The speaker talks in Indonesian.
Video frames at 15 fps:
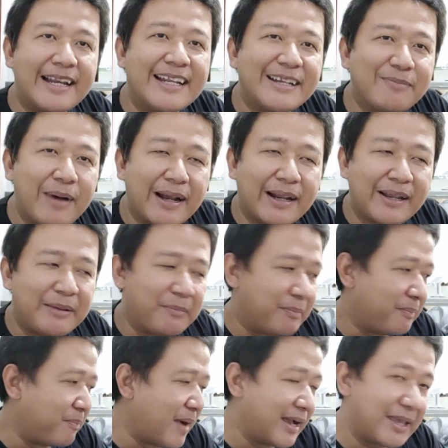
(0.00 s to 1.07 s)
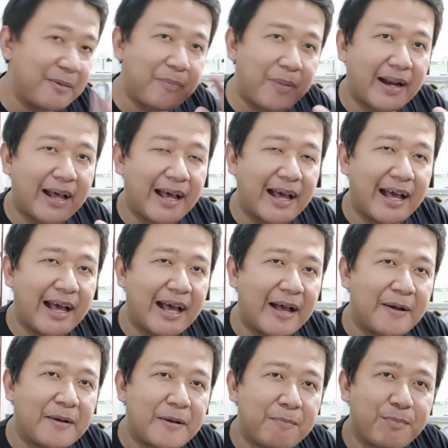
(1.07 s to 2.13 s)
bagi bagi para
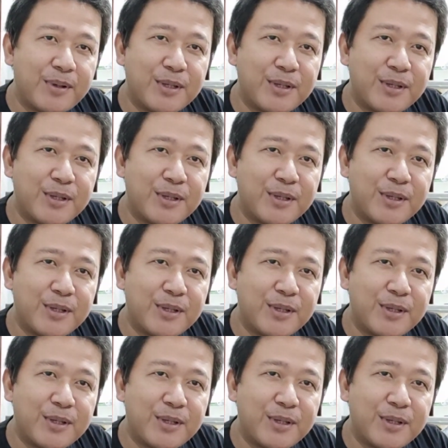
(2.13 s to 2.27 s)
pejuang